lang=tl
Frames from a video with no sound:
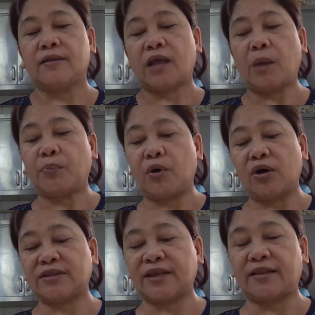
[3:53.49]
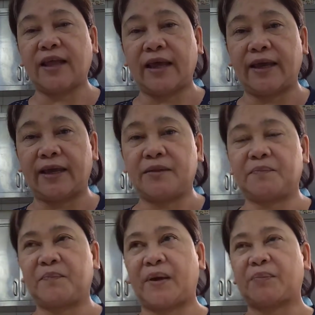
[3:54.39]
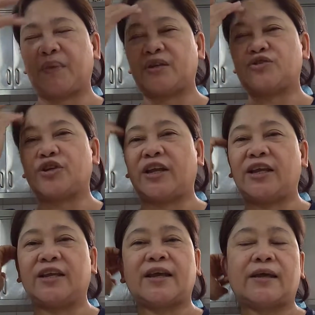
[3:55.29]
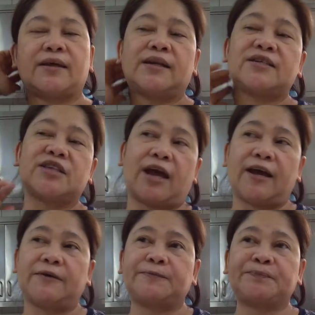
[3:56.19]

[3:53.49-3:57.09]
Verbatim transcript: Tapos at the end, pag medyo naiiga-iga na siya,